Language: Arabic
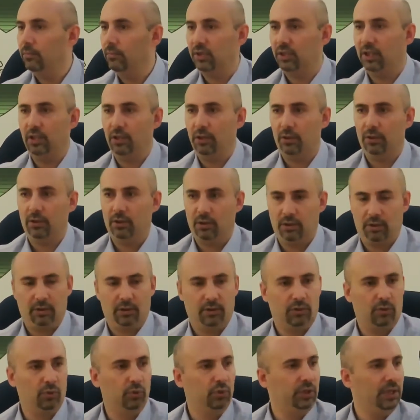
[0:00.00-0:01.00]
زي
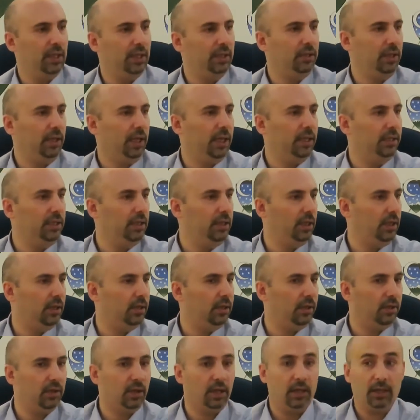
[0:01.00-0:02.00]
روسيا الاتحاديه
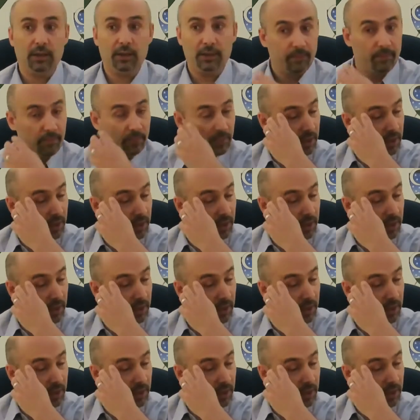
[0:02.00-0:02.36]
انذاك